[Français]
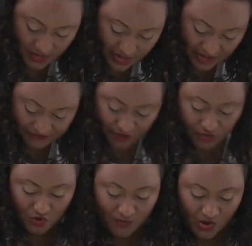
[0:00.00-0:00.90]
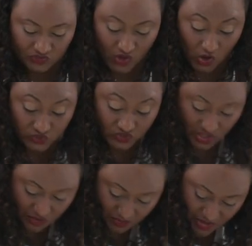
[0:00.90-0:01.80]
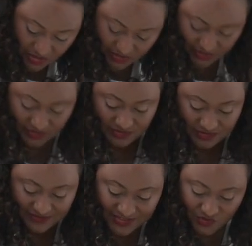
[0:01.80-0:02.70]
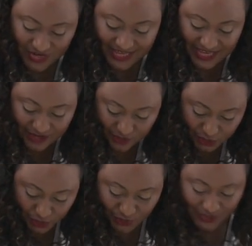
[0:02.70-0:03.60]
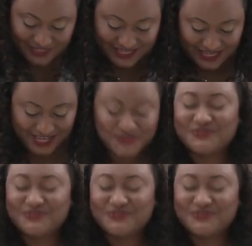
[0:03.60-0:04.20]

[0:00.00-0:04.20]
les feuilles de menthe ensemble. Ça va donner quelque chose de